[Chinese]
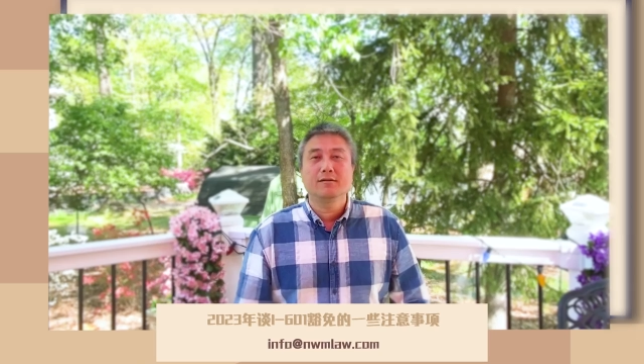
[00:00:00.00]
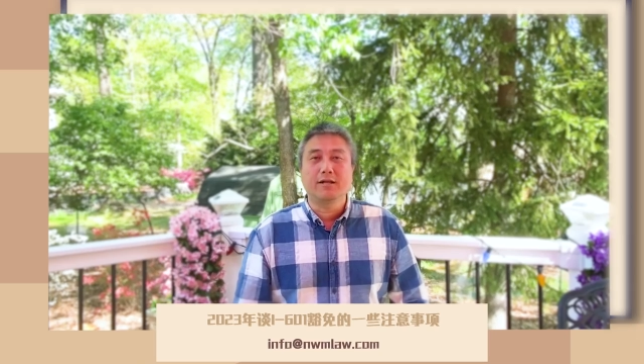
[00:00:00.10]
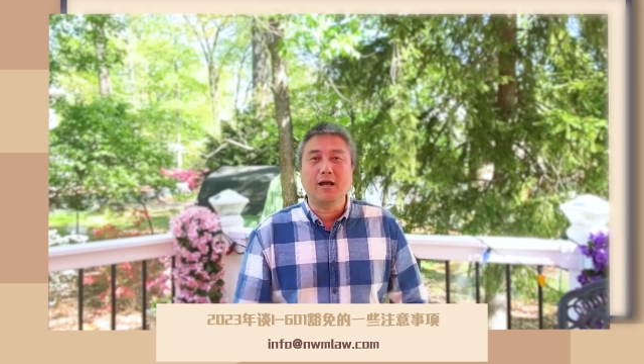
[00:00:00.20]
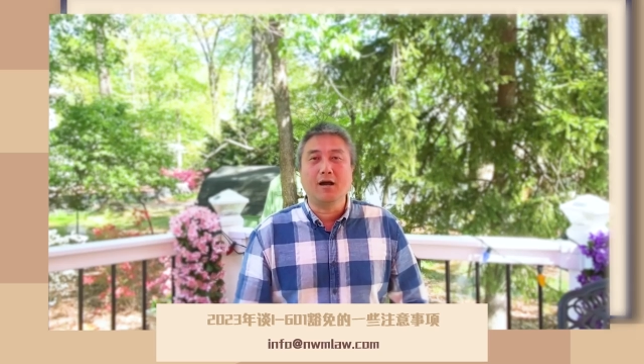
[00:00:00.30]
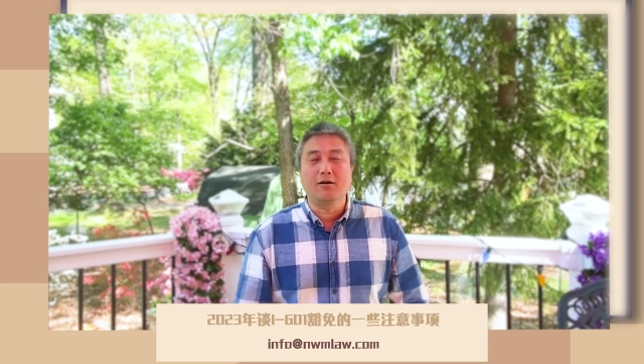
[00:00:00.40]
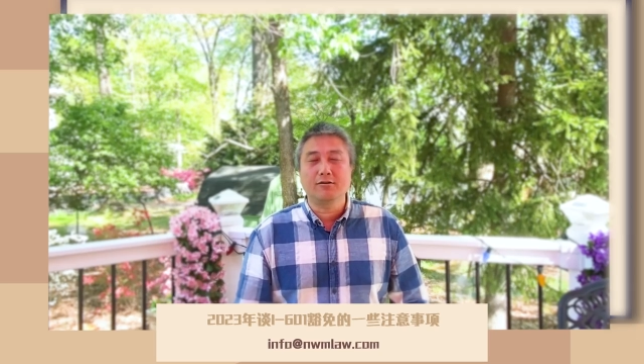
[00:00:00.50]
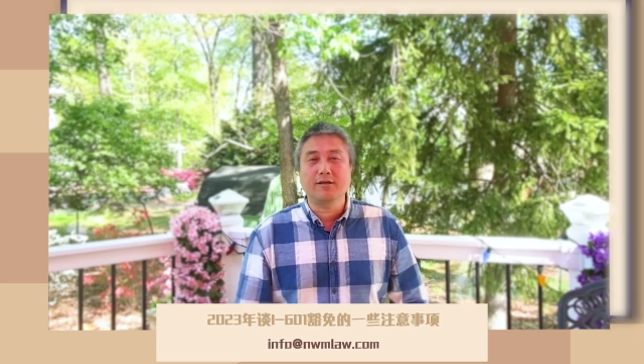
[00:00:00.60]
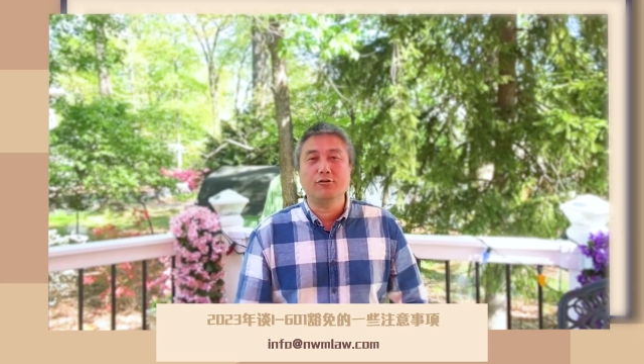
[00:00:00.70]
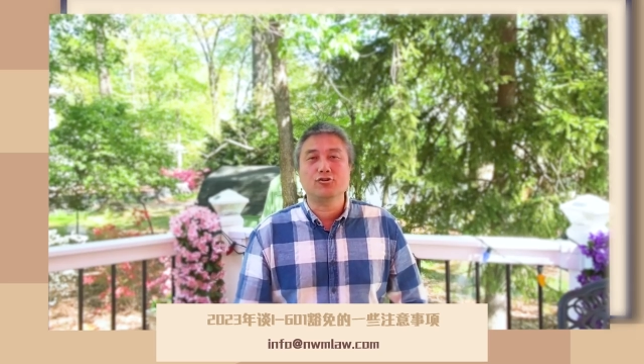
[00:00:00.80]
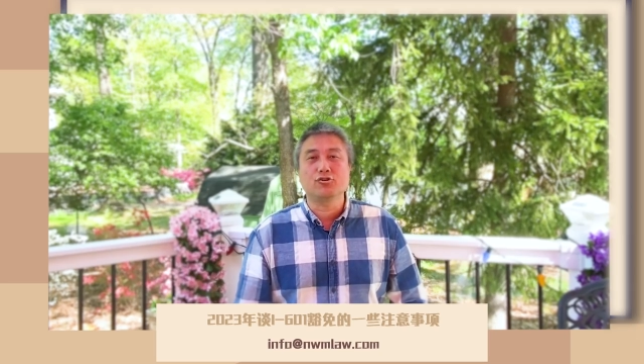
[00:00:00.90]
大家好，我是
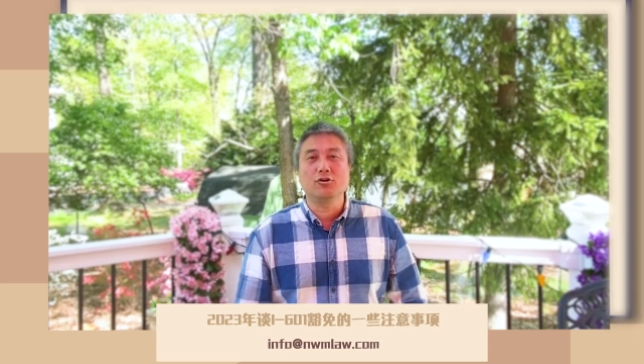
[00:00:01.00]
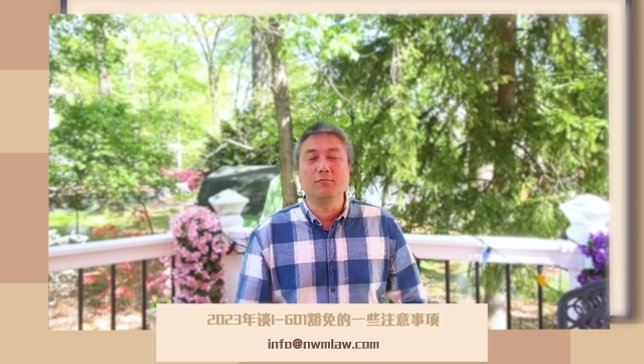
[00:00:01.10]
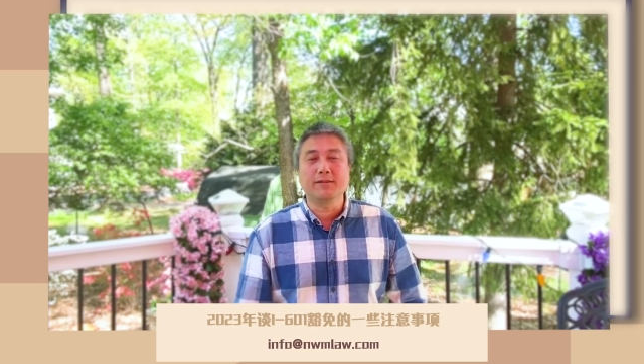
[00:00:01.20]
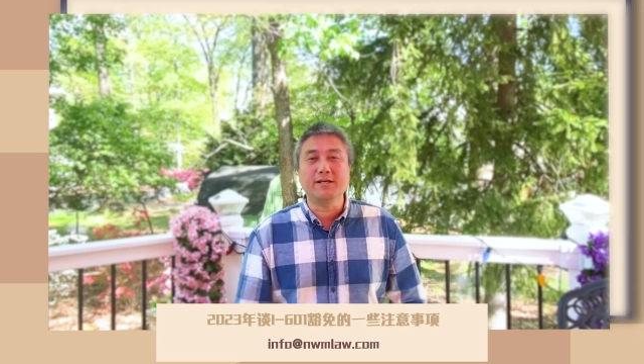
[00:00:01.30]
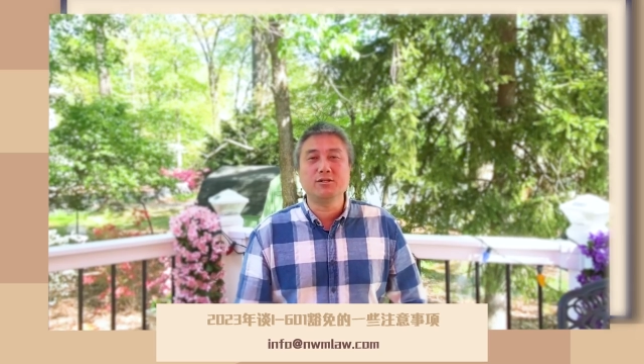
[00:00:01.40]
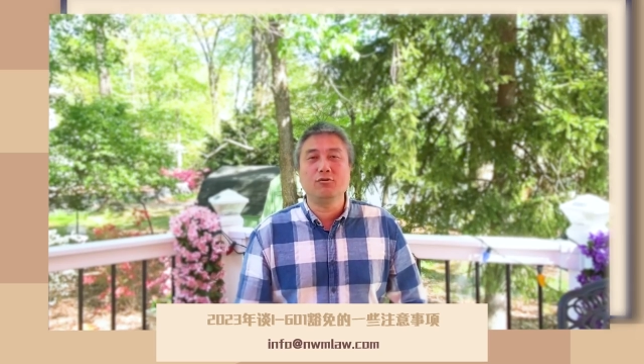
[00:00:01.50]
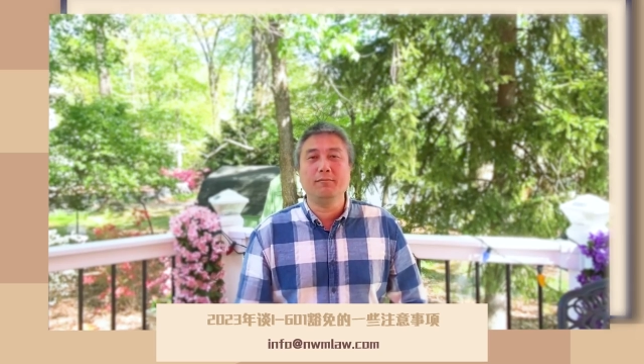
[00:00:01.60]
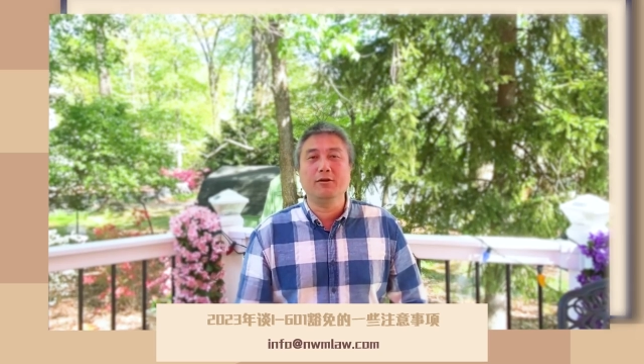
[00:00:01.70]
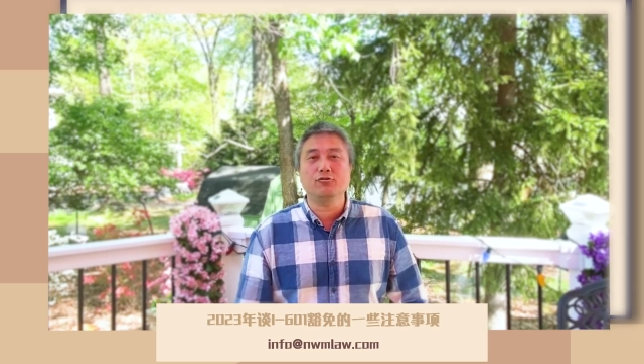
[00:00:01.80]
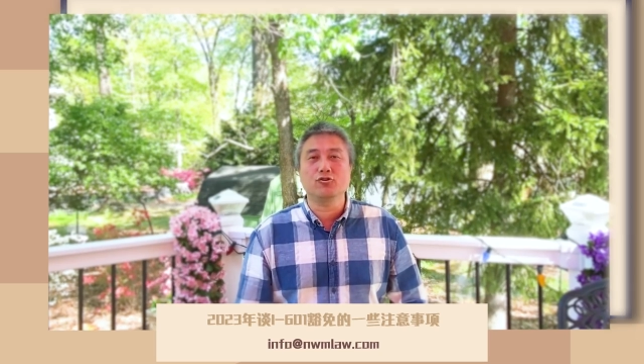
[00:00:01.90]
蔡律师，我们在新文
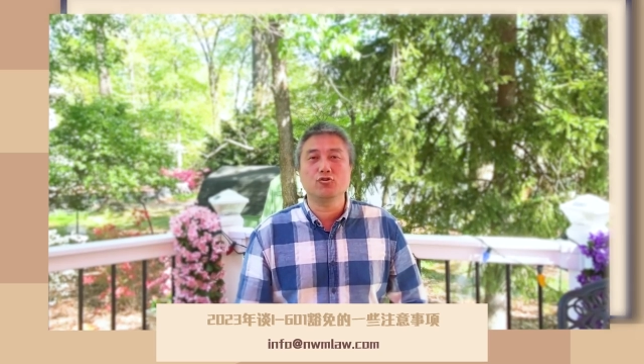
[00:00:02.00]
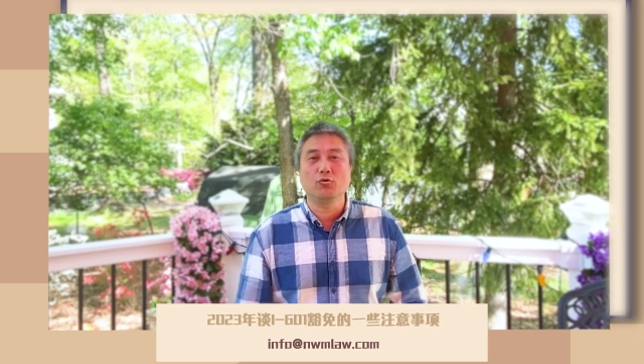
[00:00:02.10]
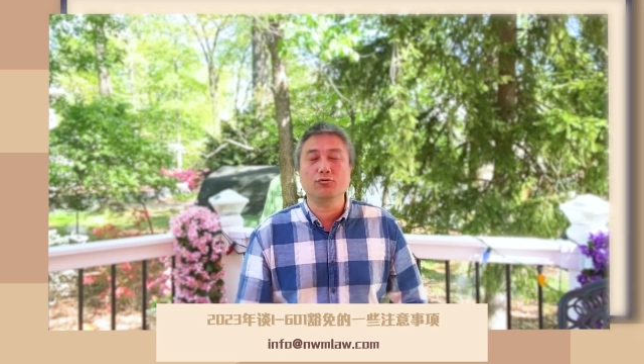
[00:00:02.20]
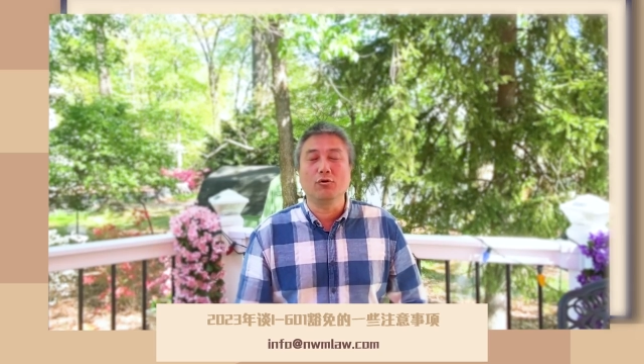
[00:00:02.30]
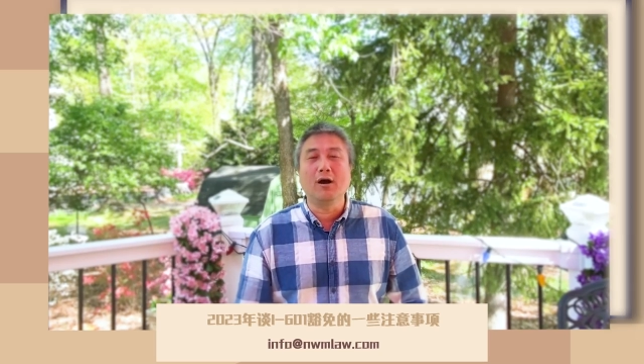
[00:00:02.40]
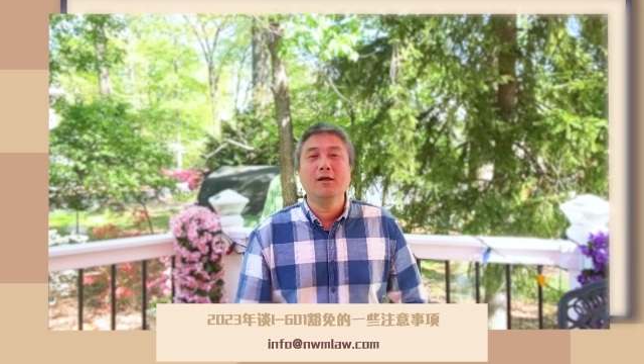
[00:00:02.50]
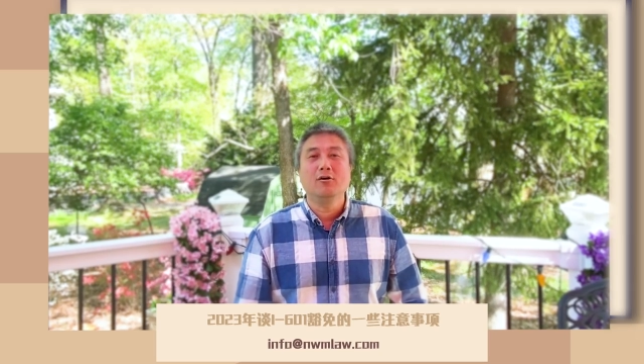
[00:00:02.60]
明律师事务所。